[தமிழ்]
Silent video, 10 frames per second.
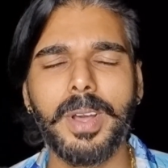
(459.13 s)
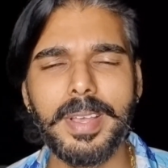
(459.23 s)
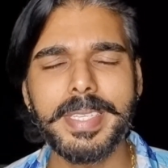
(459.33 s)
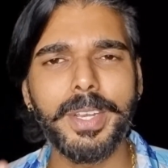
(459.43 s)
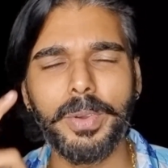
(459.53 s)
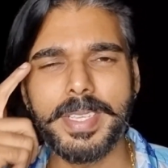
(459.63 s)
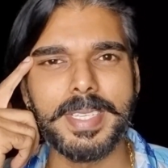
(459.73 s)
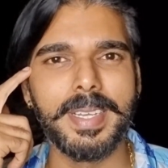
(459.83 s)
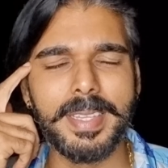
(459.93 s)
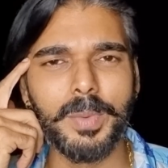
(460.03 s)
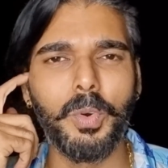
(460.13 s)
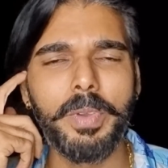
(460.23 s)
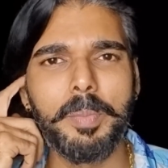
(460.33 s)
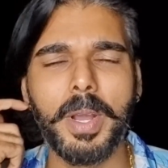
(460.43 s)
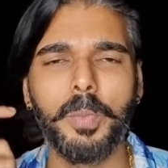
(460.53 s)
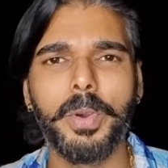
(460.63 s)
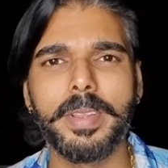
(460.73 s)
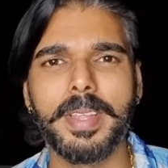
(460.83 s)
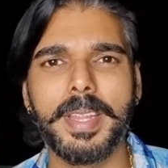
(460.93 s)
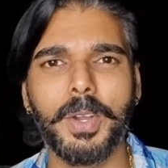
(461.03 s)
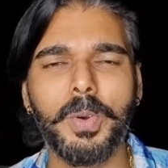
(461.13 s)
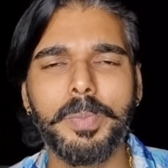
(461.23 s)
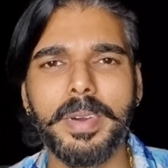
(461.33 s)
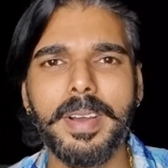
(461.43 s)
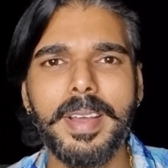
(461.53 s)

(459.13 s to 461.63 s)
காசி டாக்கீஸில் இந்த மூவியை பார்க்க போயிருந்ததாகவும்